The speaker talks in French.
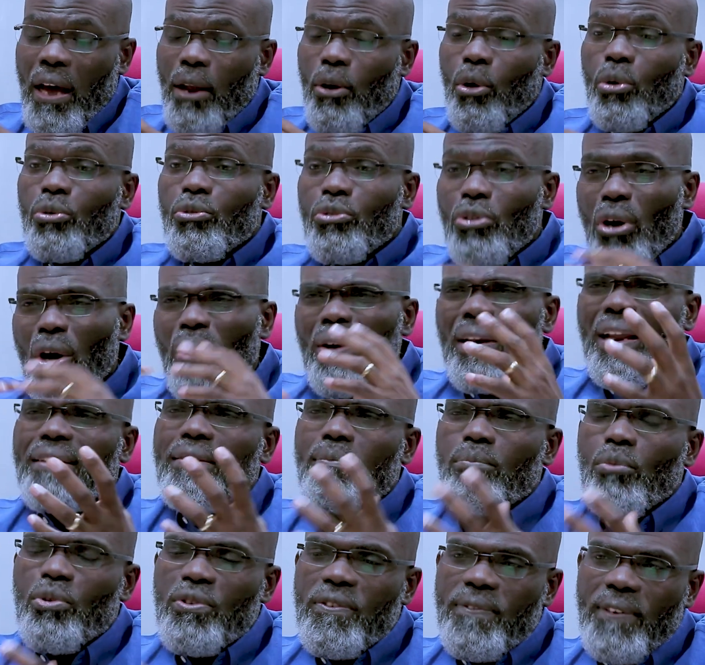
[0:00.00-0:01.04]
Alors dans
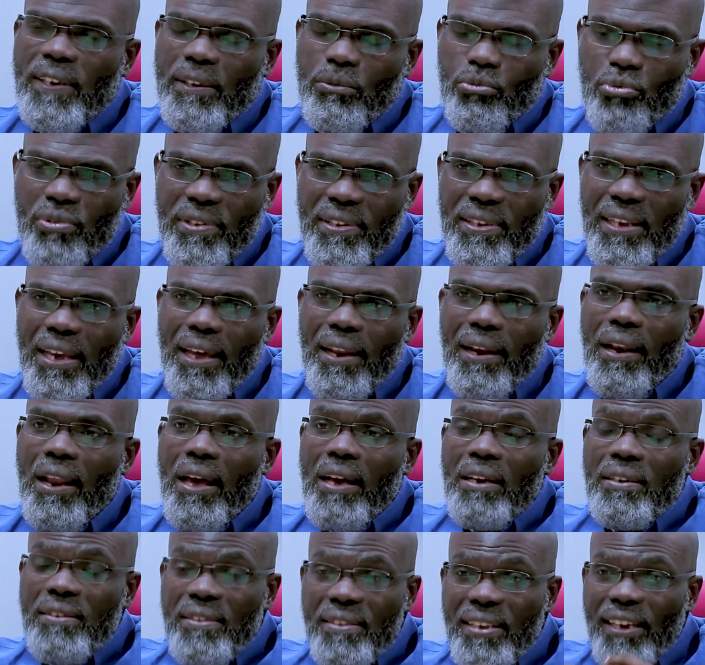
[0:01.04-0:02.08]
l'atmosphère du
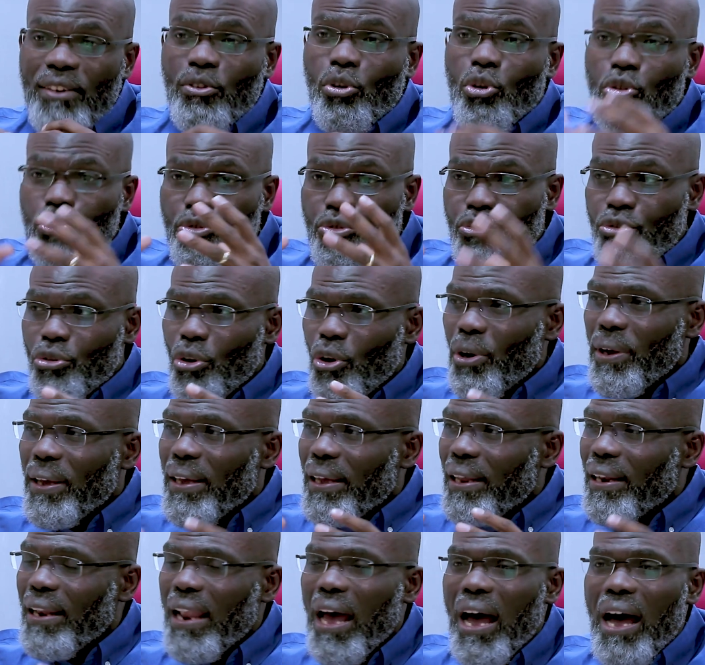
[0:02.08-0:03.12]
ciel, c'est que
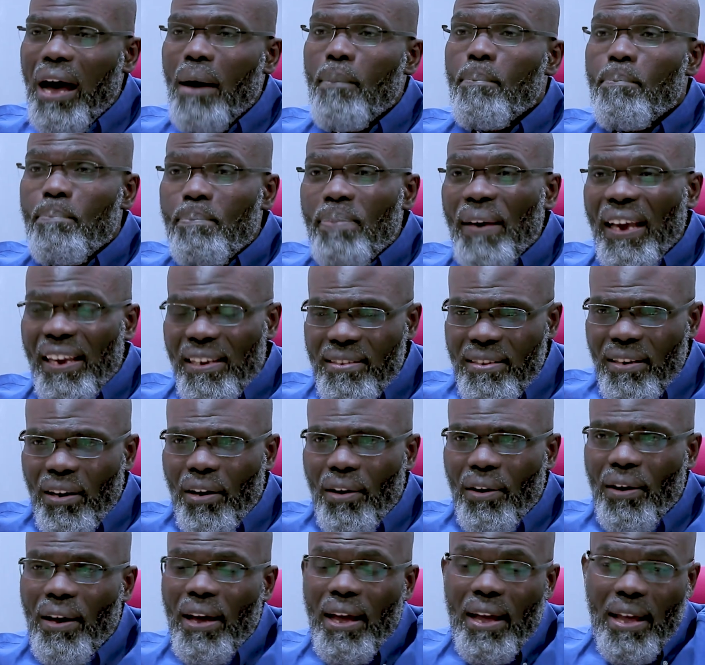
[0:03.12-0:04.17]
Dieu est là
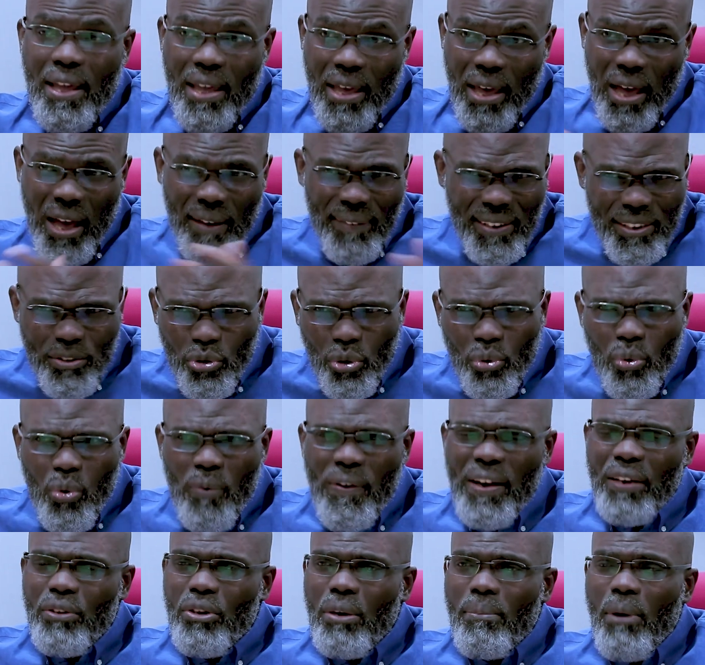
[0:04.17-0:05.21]
présent avec
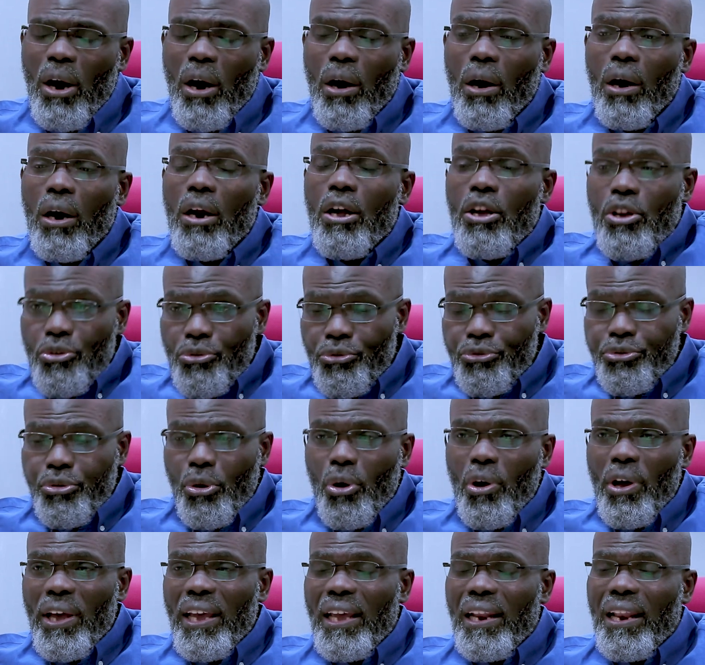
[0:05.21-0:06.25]
son gouvernement.
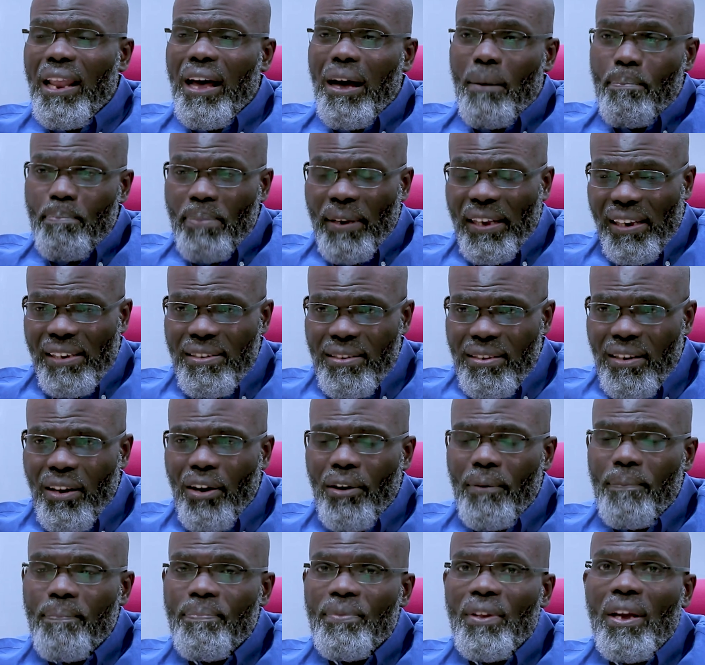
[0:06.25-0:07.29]
Dieu est là
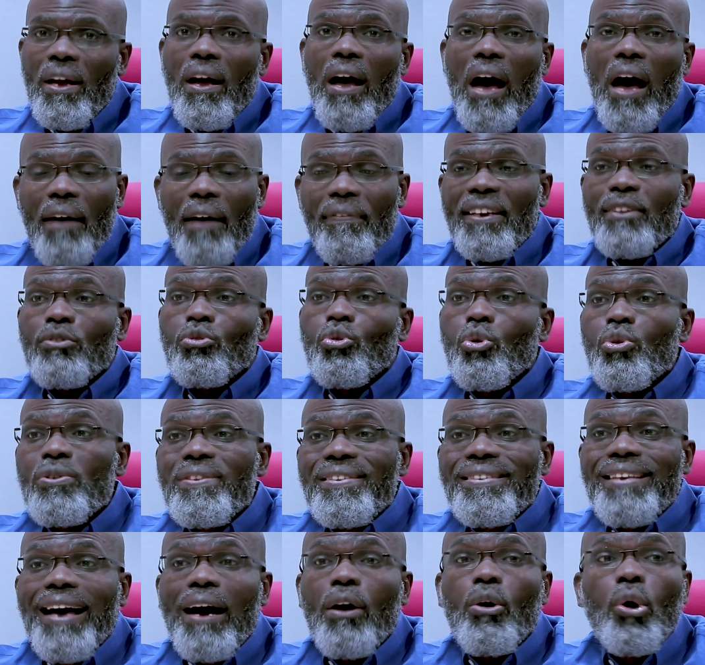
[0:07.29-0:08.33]
présent avec
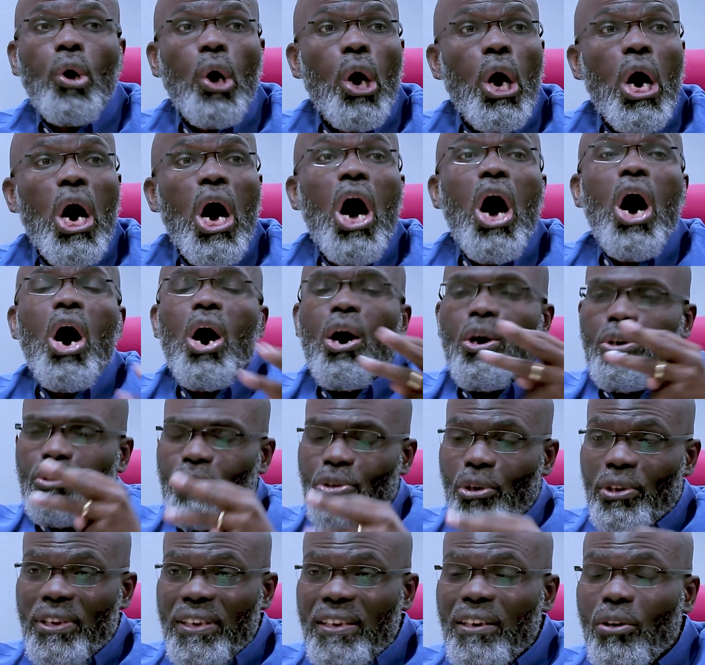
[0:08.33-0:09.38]
toute sa
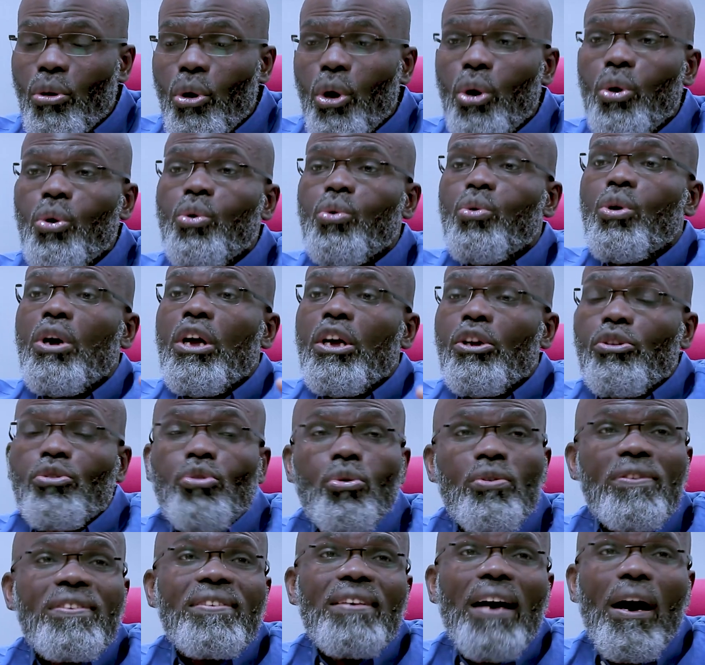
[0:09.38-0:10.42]
cohorte qui le loue,
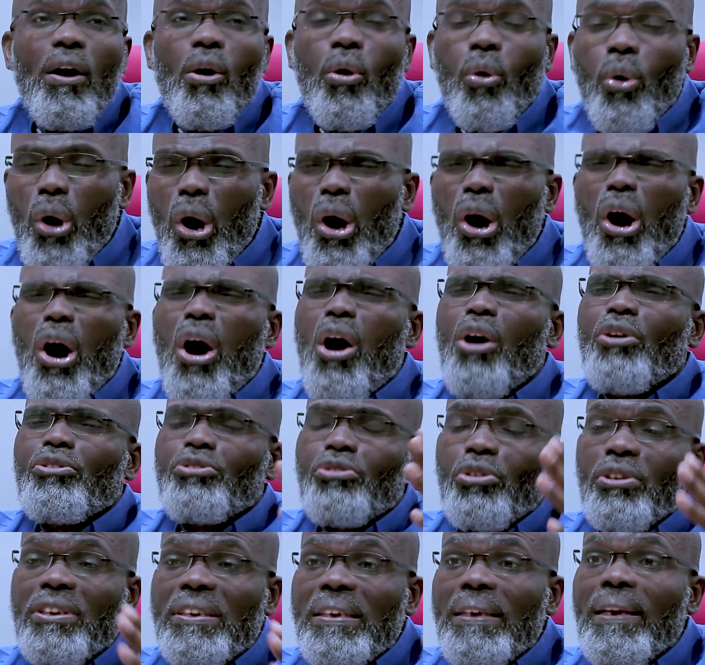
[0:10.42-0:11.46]
toute sa
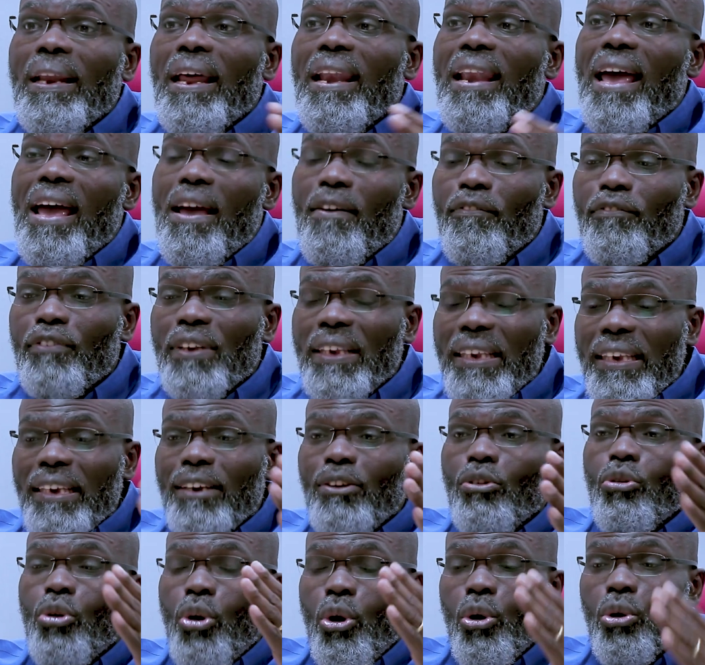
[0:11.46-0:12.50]
cohorte qui l'élève,
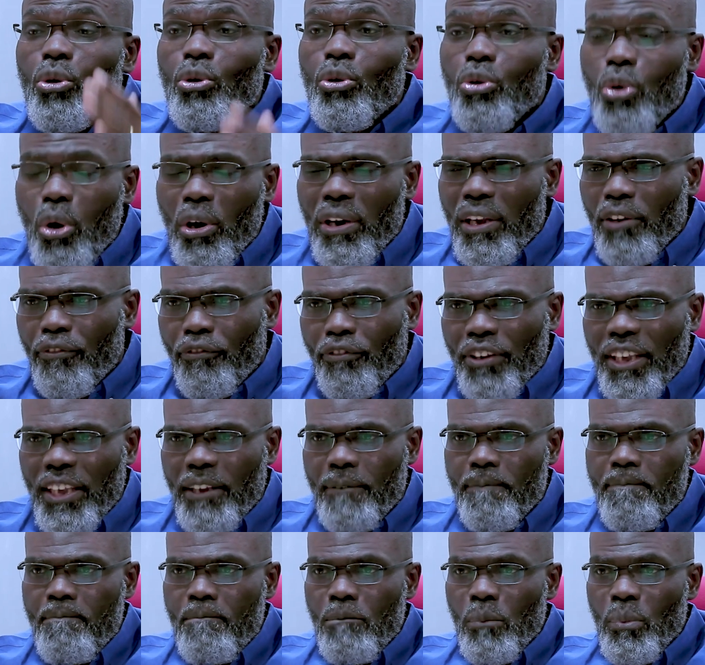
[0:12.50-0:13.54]
qui le
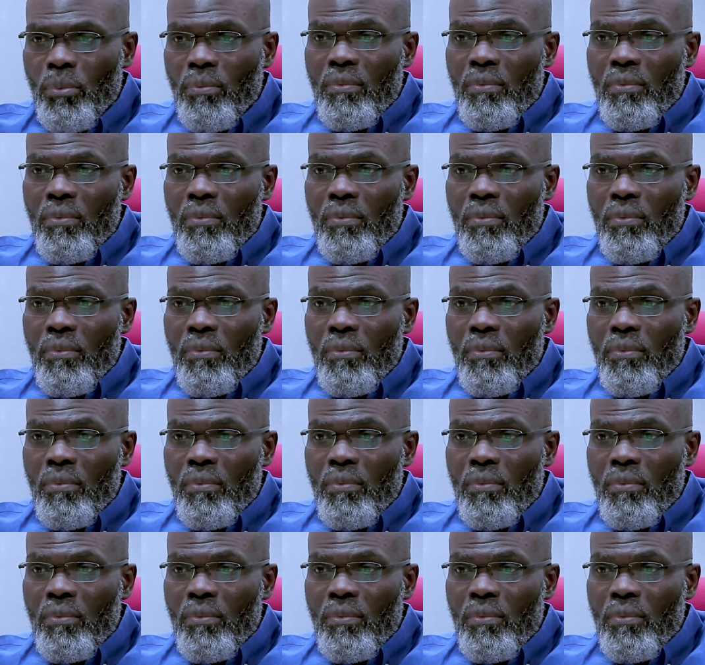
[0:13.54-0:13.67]
glorifie.